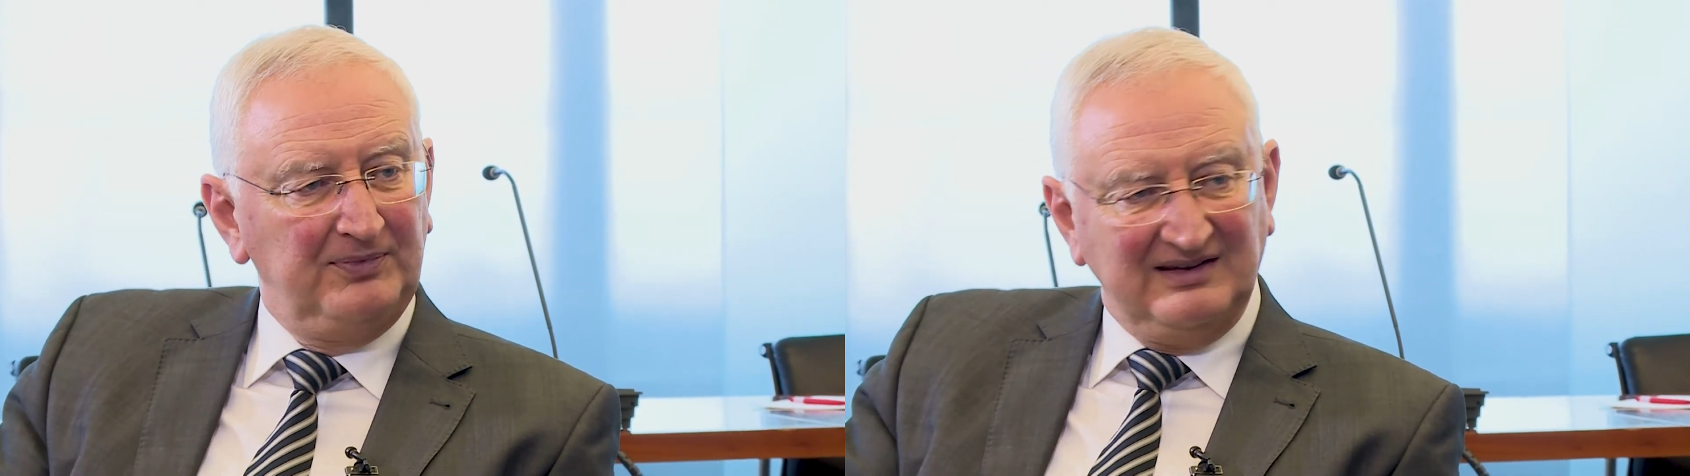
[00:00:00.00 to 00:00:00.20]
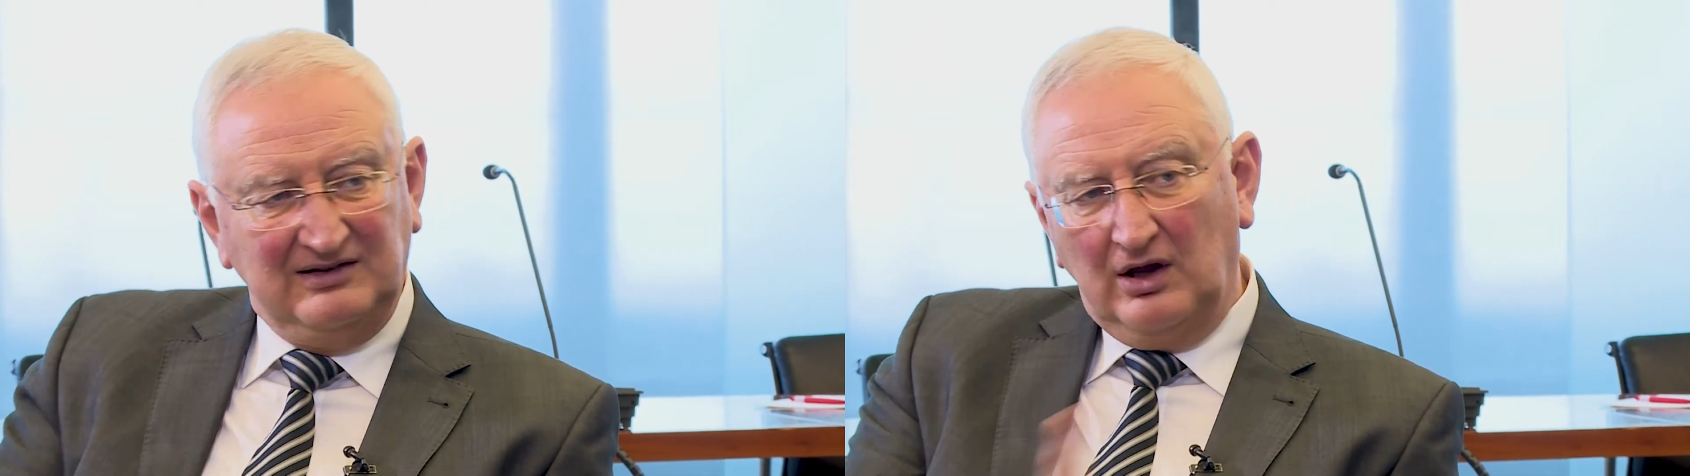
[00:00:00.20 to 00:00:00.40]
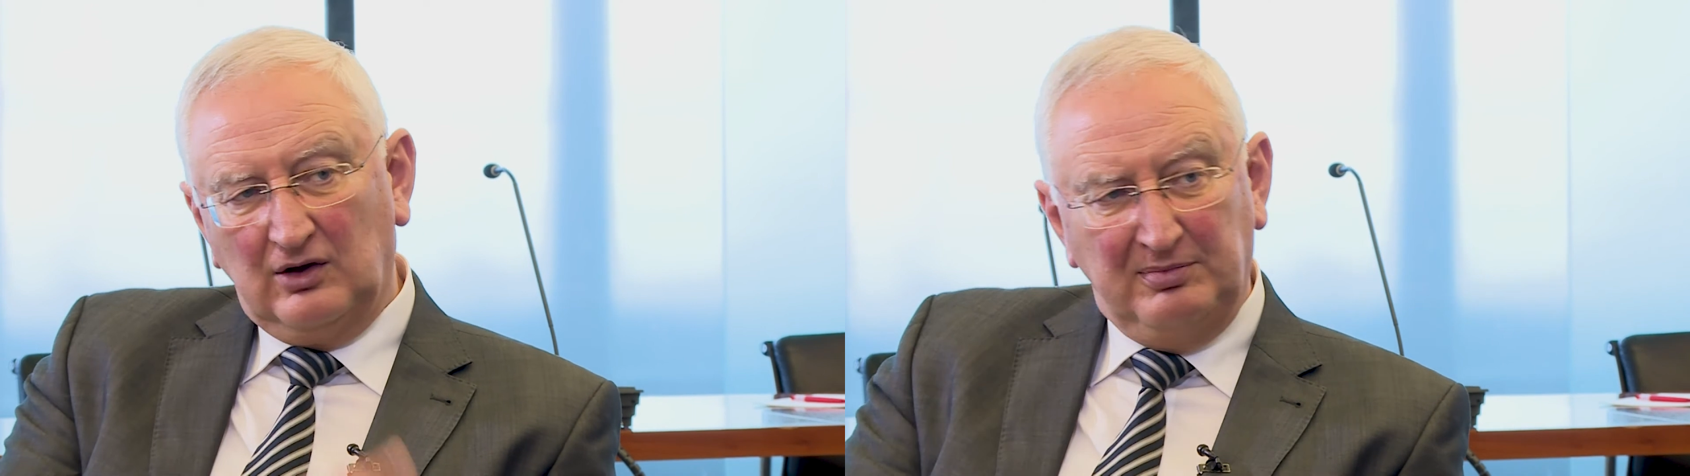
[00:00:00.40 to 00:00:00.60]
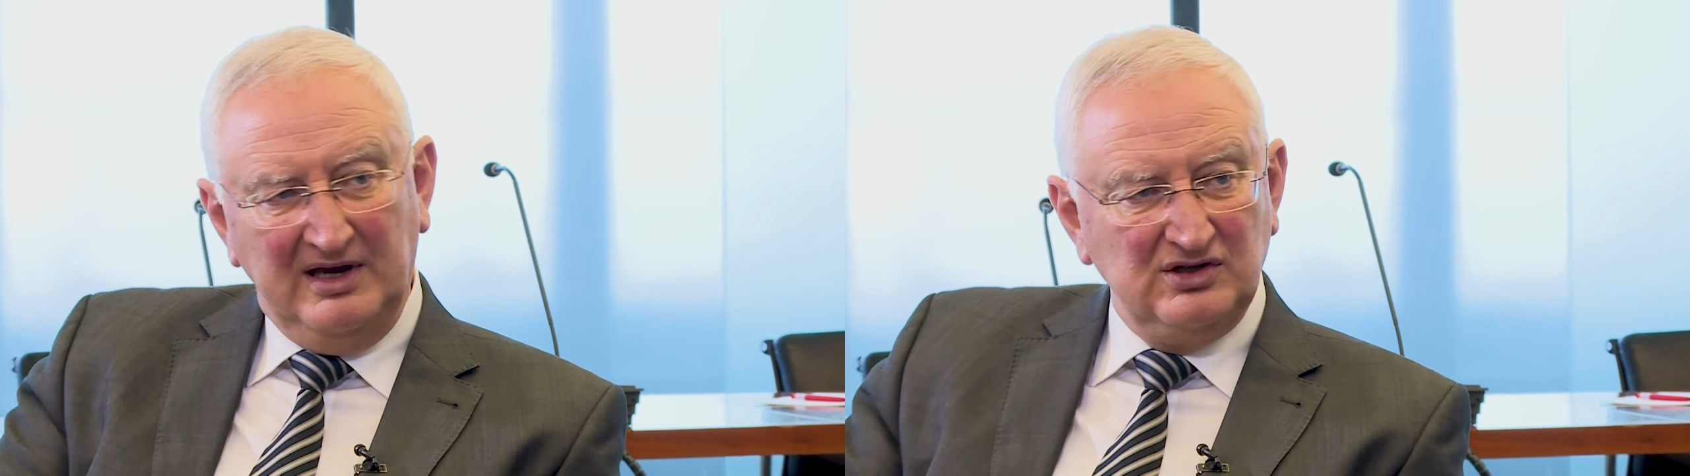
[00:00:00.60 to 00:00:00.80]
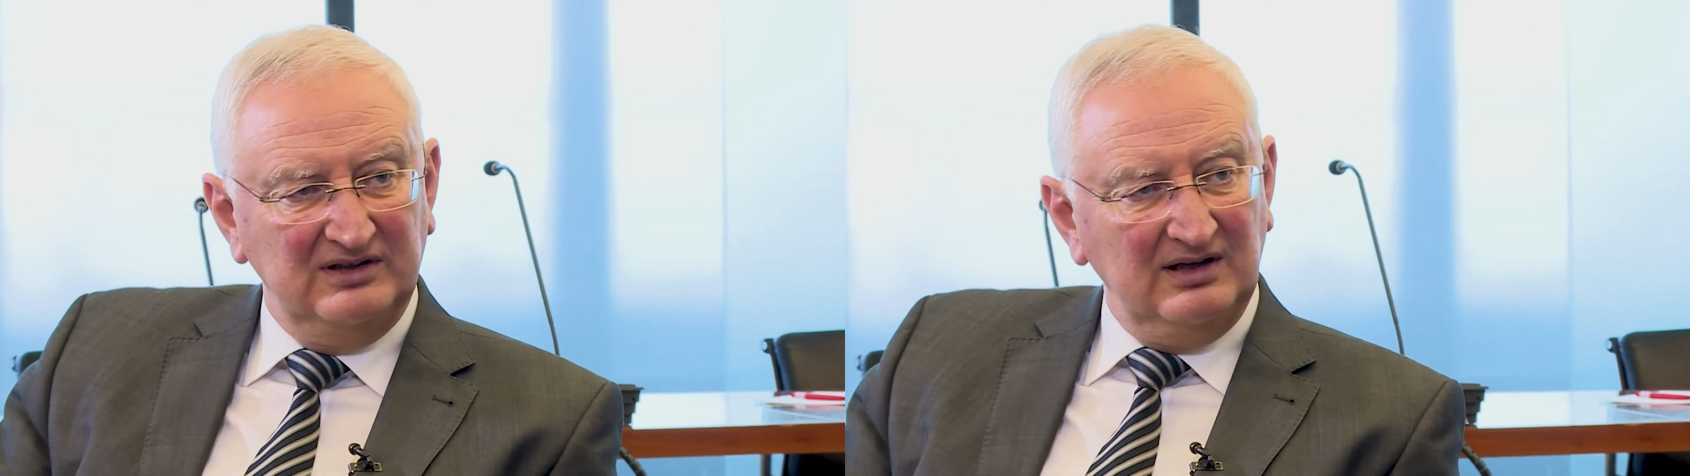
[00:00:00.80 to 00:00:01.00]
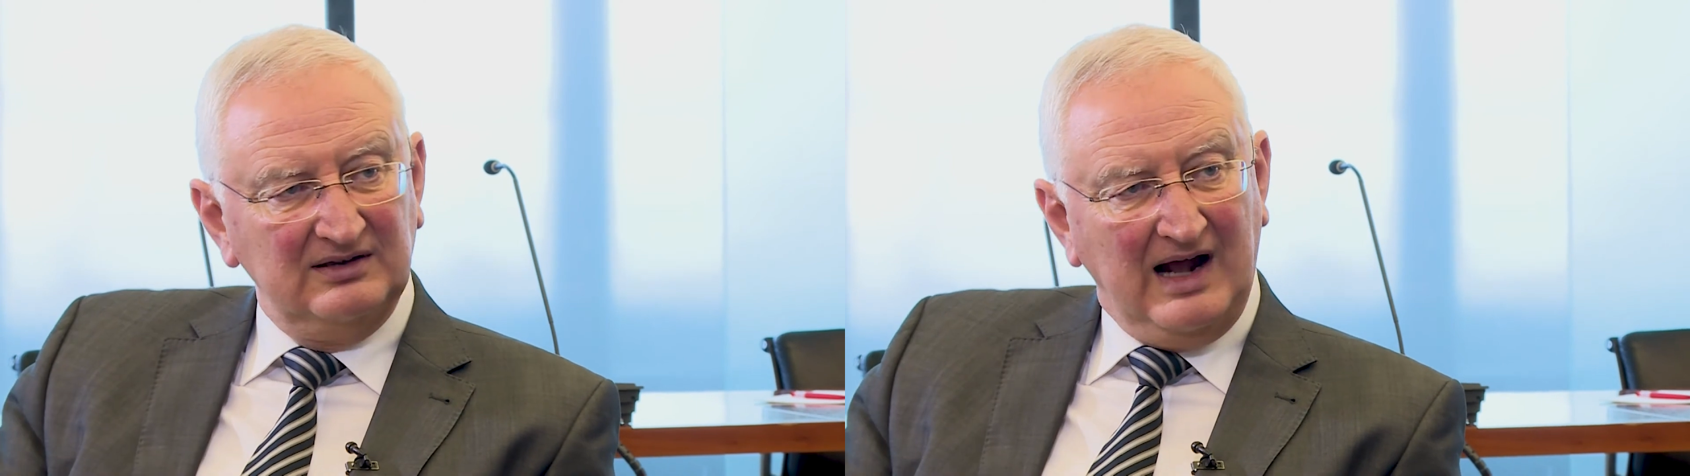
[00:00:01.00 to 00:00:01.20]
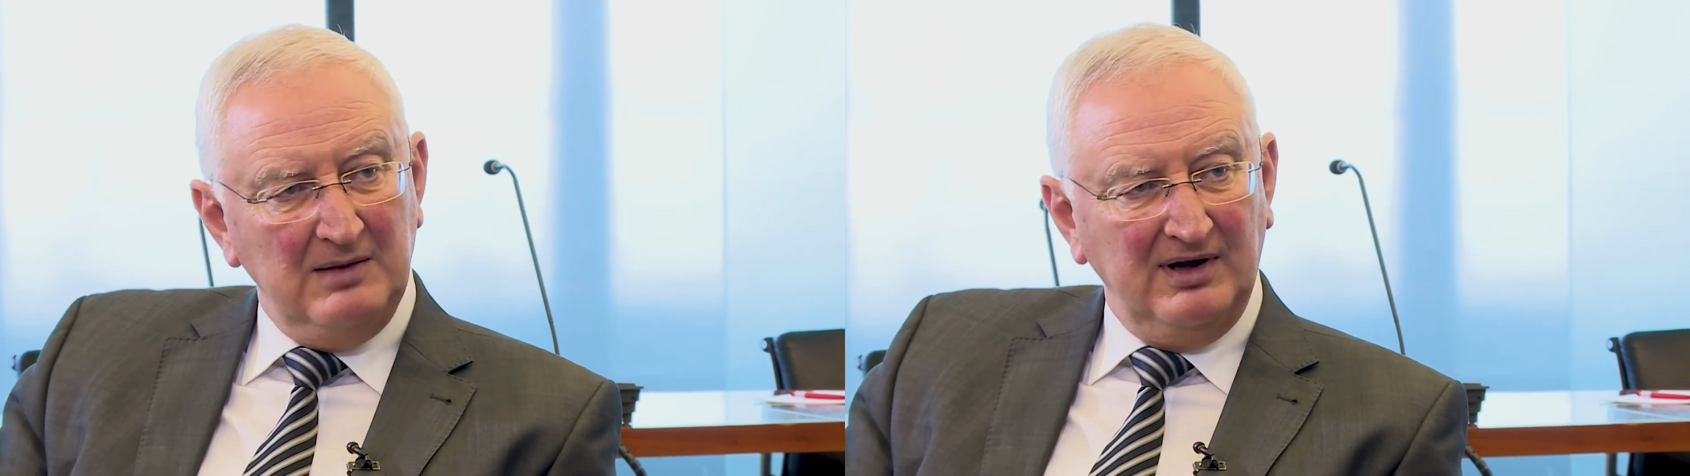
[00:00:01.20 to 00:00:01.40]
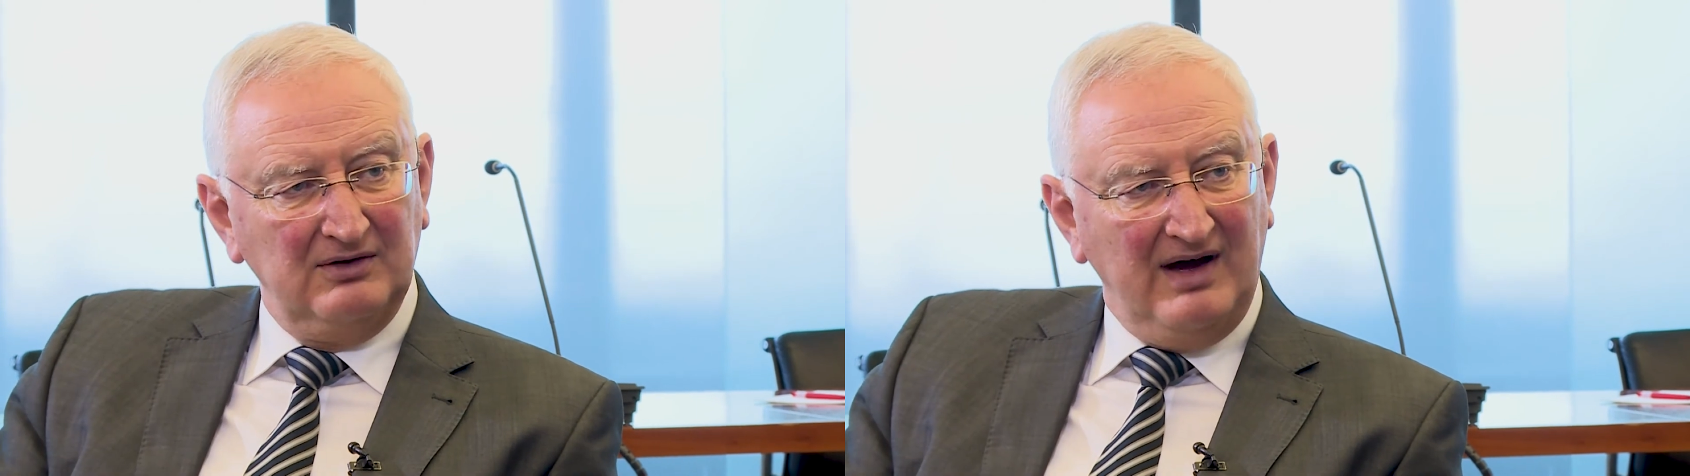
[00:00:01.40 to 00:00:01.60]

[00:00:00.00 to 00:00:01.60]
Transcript: das die Europäische Zentralbank